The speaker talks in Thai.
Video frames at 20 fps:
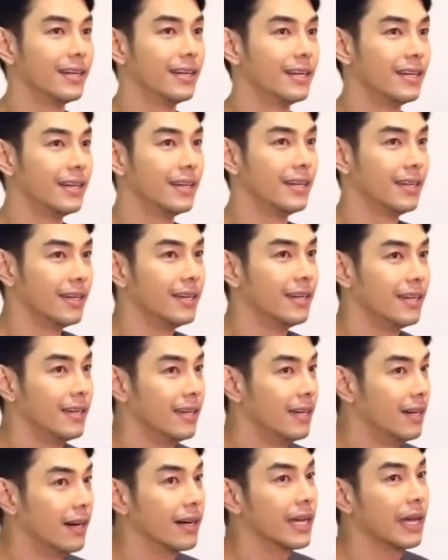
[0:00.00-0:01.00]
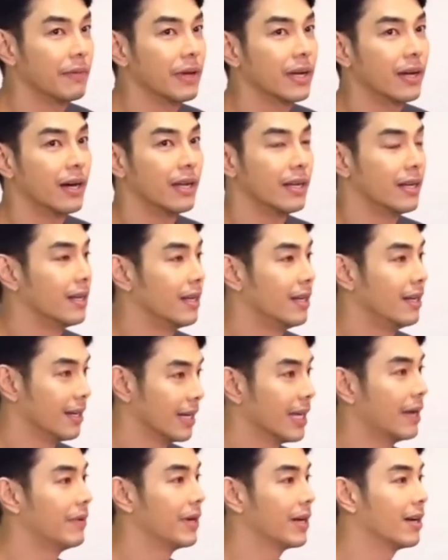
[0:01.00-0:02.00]
แคปไปก่อนแคปไปก่อนแคป
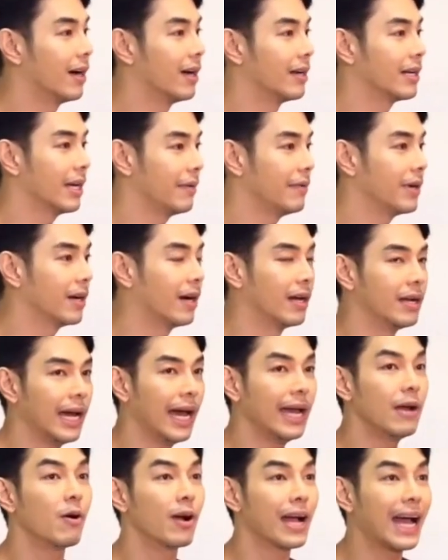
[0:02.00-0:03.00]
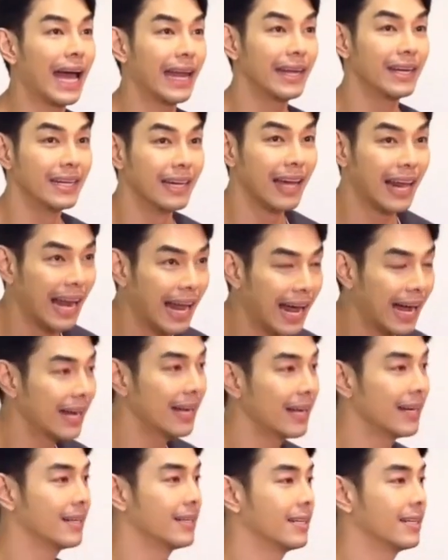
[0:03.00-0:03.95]
ไปก่อนแคปไปก่อนให้โอกาสหนึ่งครั้ง